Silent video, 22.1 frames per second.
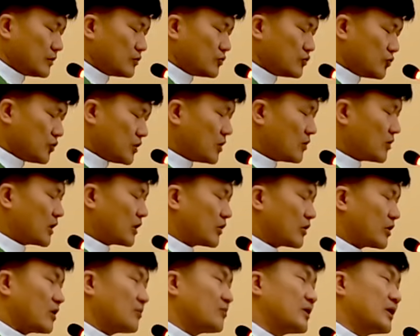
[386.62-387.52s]
주님과
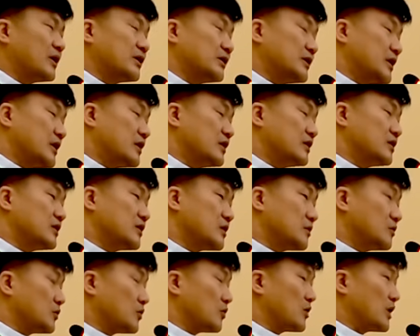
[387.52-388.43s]
결합하는 이는
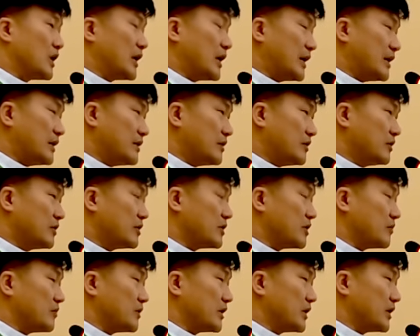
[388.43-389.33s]
그분과 한 영이
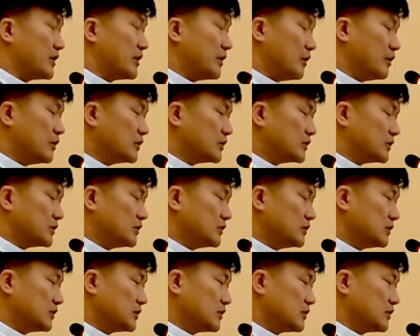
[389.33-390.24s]
됩니다. 영은
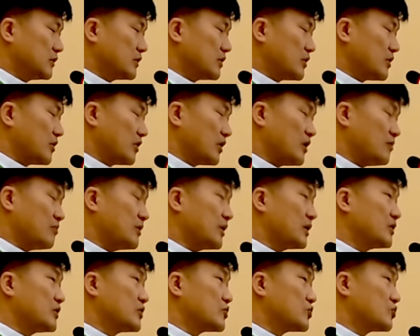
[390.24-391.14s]

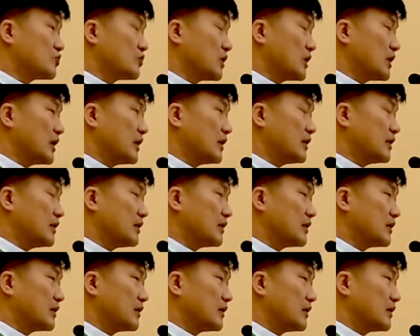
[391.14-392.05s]
결합하는 순간
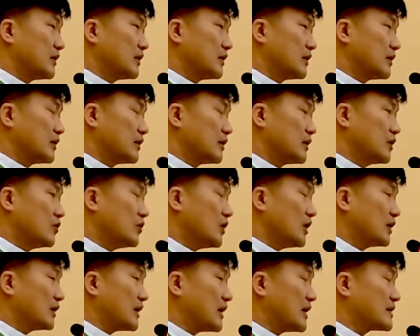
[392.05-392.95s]

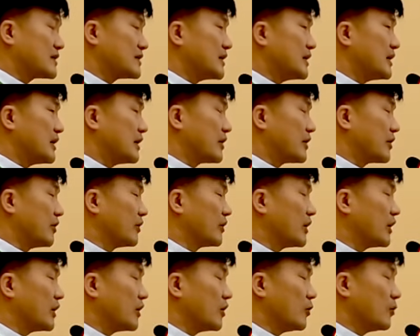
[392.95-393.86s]
그와 나 사이에
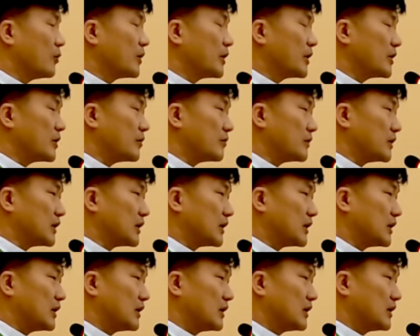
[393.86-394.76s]
경계가 없게 됩니다.
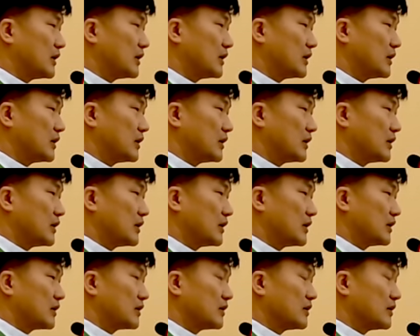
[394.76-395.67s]

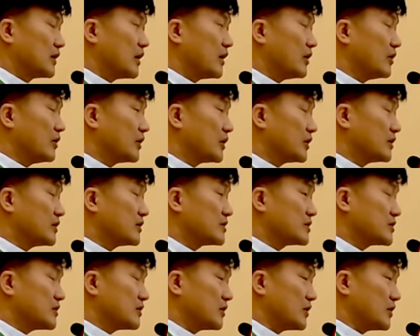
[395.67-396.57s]
그게 영의
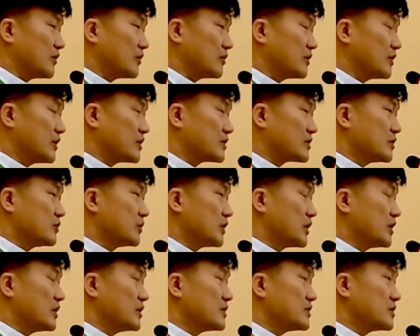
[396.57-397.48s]
특성이에요. 그래서
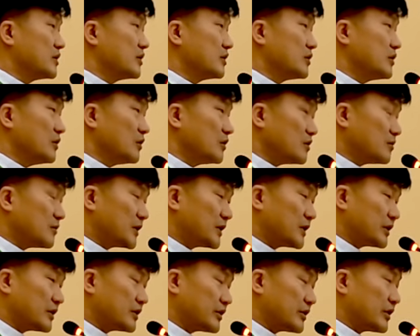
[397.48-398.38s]
우리는 성령을
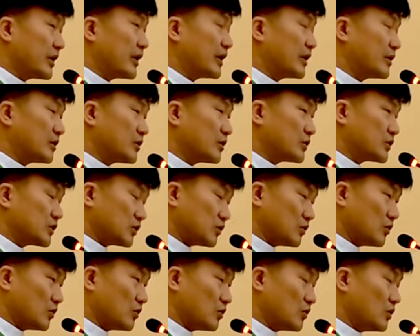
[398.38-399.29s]
받아들여야 하는
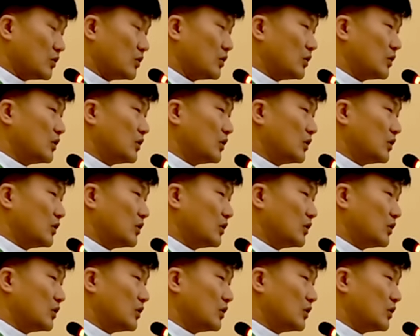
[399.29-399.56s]
것이고